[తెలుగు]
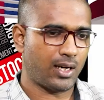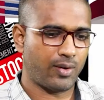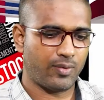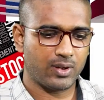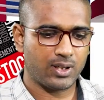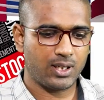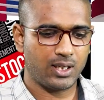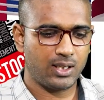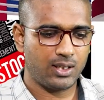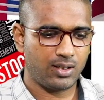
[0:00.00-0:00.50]

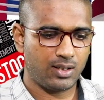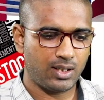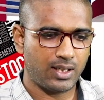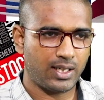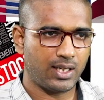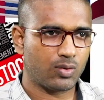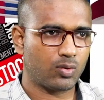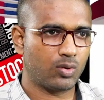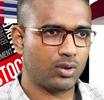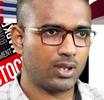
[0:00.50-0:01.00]
అవగాహన
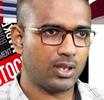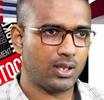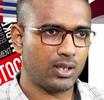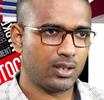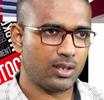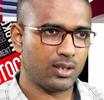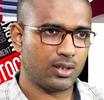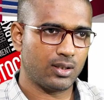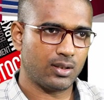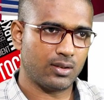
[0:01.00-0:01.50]
లేకుండా
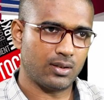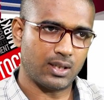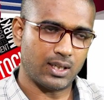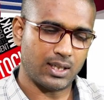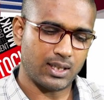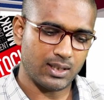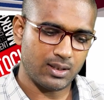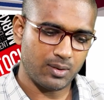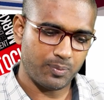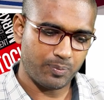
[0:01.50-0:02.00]

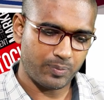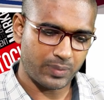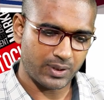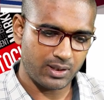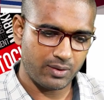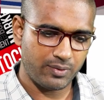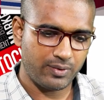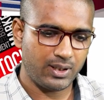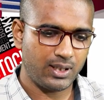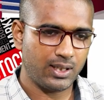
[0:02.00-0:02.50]
అది
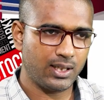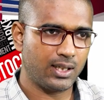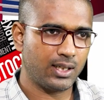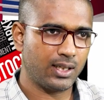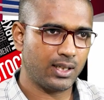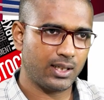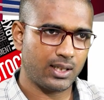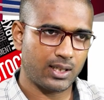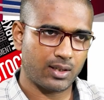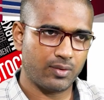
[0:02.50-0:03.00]

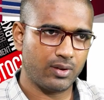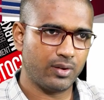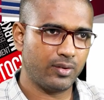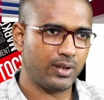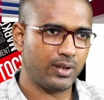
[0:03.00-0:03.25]
పదివేలైనా ఇరవై